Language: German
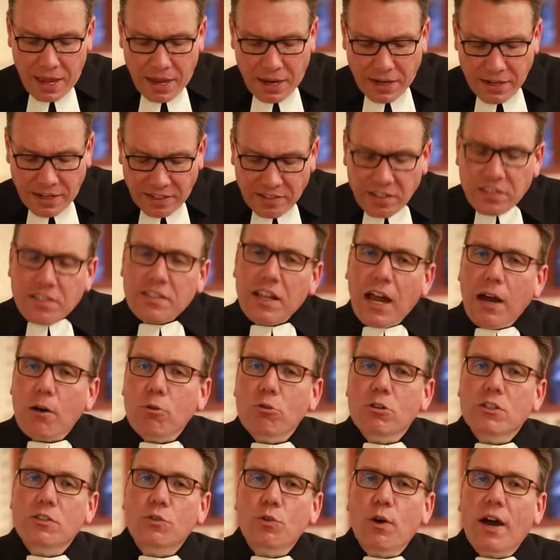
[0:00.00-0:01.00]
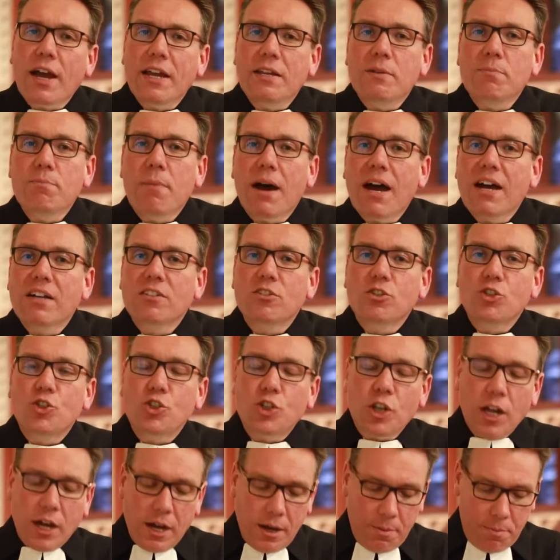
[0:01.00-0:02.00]
Das ist auch so ein
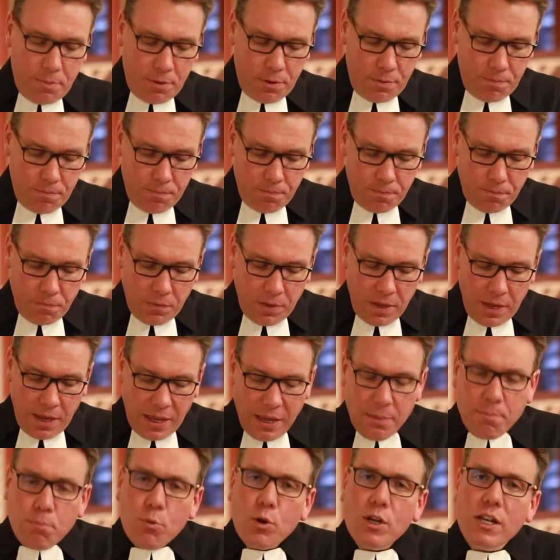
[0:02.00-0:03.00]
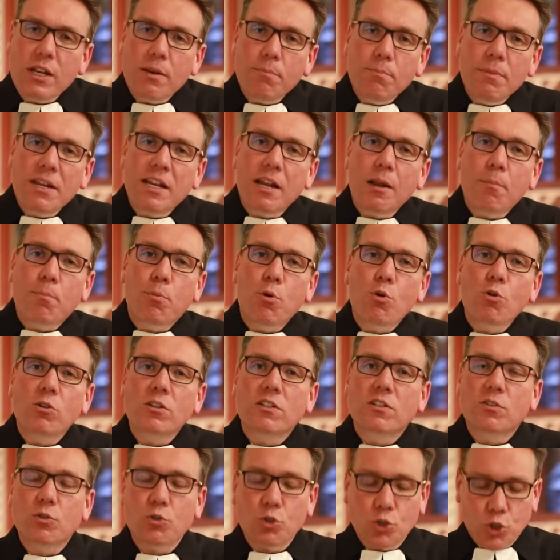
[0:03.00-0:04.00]
Maßstab, im
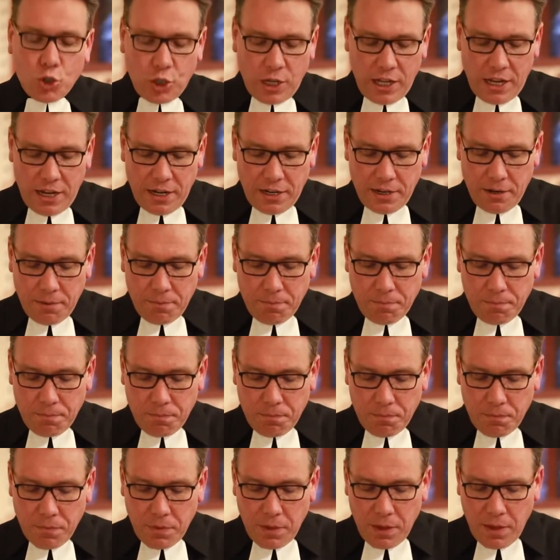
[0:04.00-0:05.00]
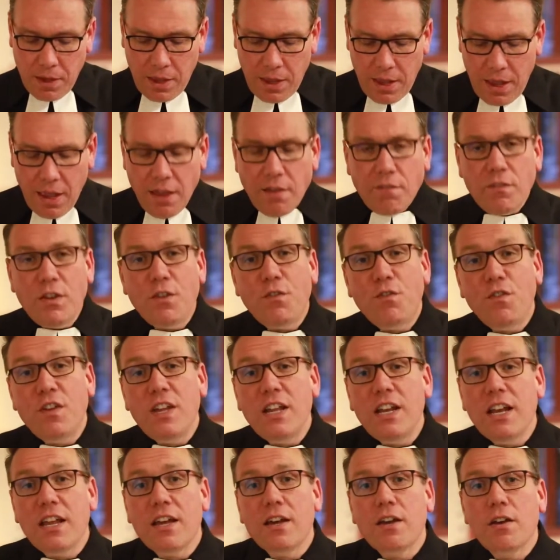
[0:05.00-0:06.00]
Mittelpunkt zu stehen. Wie
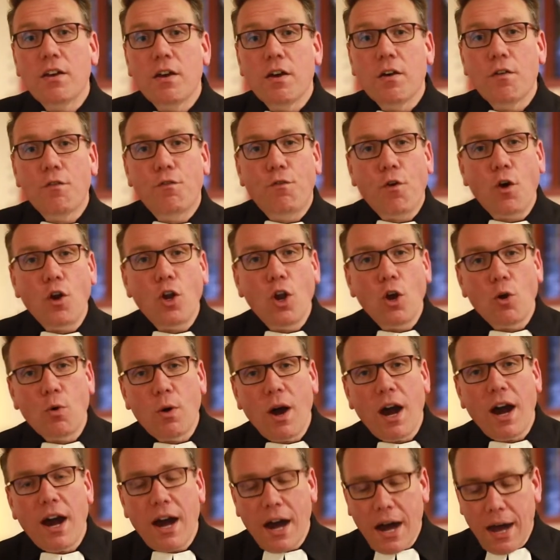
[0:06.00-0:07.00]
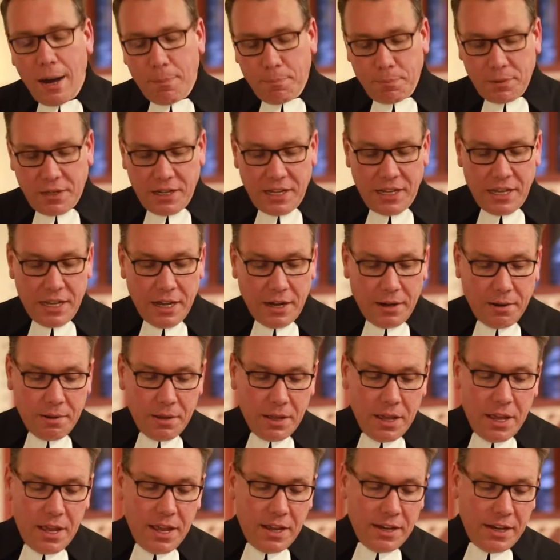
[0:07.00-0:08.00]
viele Follower habt ihr
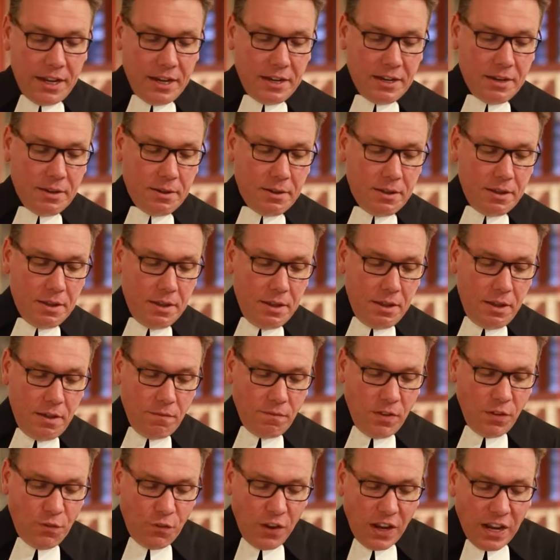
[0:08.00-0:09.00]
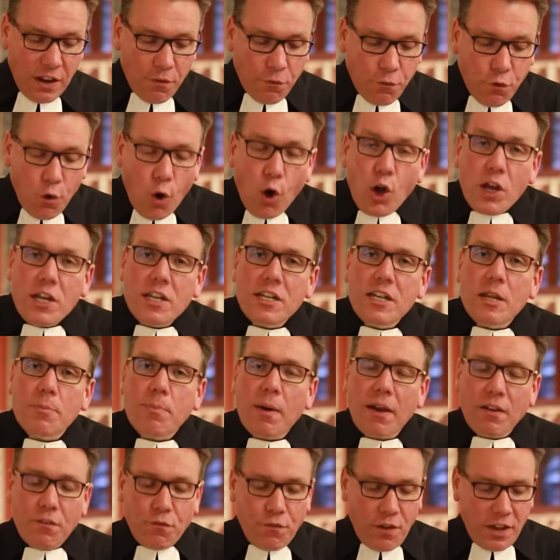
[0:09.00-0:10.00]
denn? Wie viele Freunde
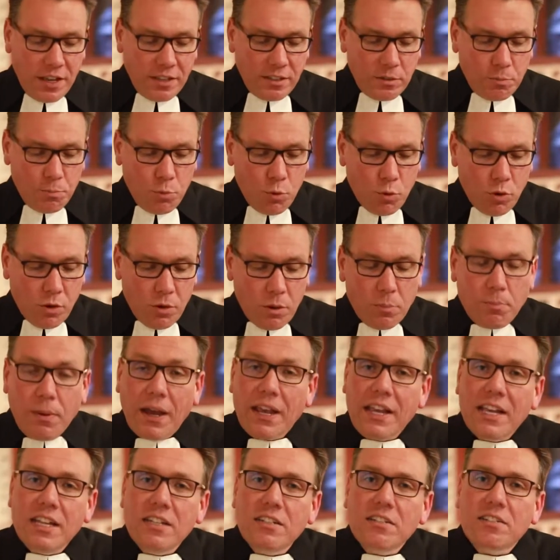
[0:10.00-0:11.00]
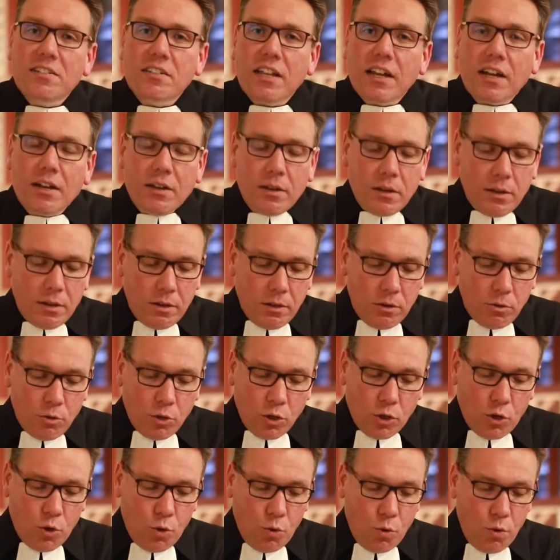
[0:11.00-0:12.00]
bei Facebook, bei Insta
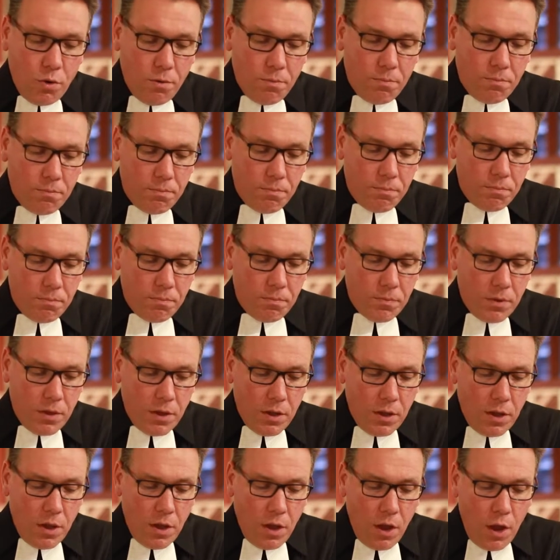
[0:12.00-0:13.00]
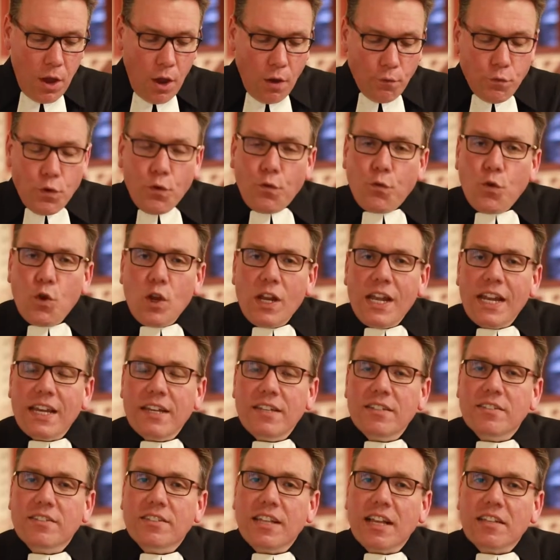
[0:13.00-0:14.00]
und Co? Für viele
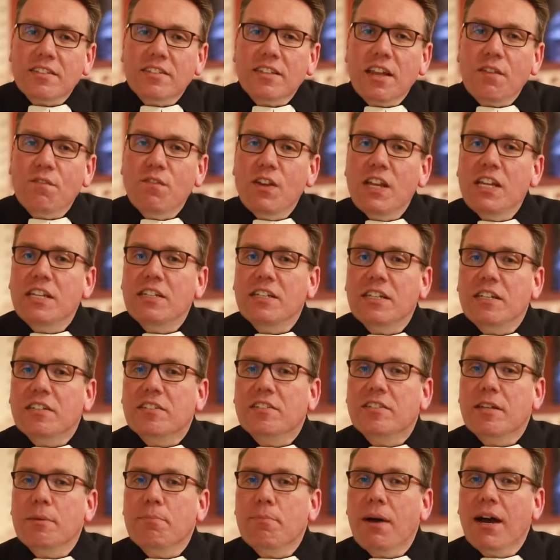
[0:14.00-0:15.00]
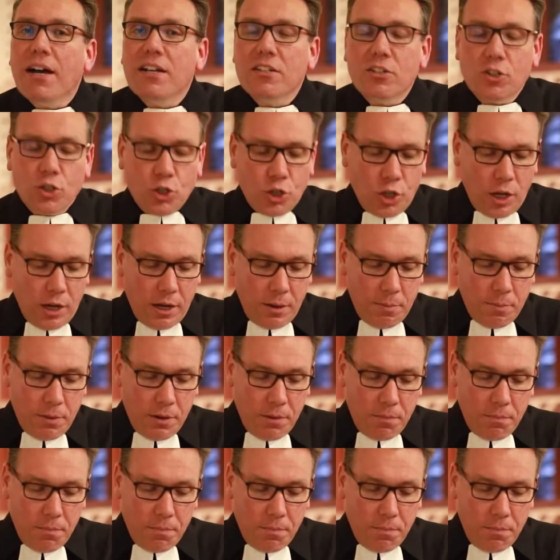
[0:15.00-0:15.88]
ist das der wichtigste Maßstab.